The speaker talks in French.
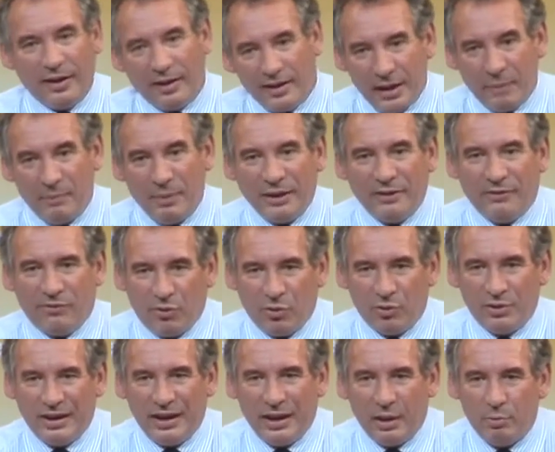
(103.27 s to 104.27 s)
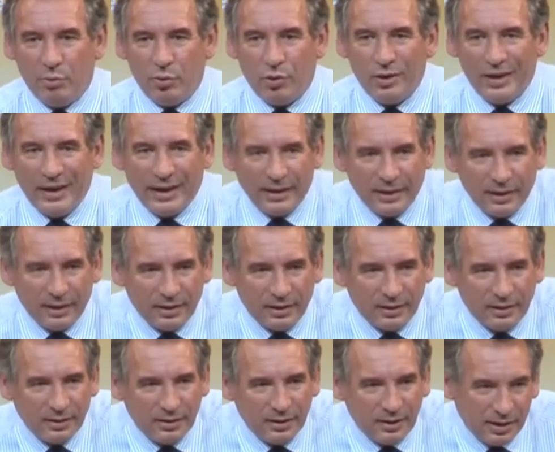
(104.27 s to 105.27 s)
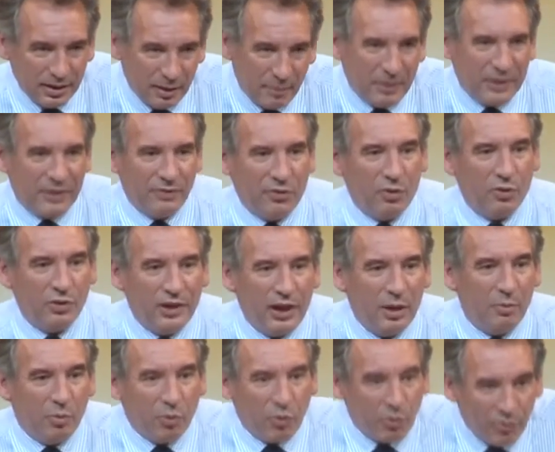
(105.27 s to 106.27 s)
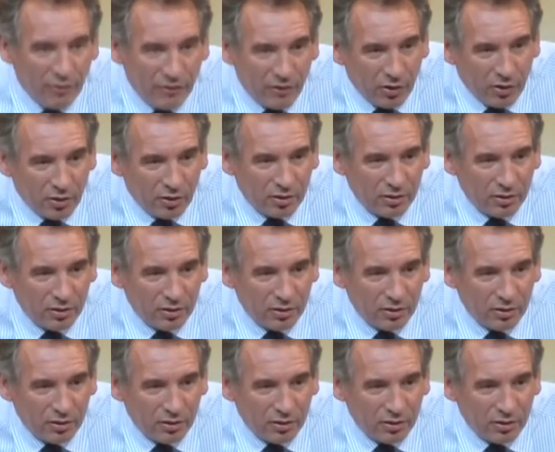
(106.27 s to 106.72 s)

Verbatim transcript: Il n'y a pas de frontière pour l'air, il n'y a pas de frontière pour le vent,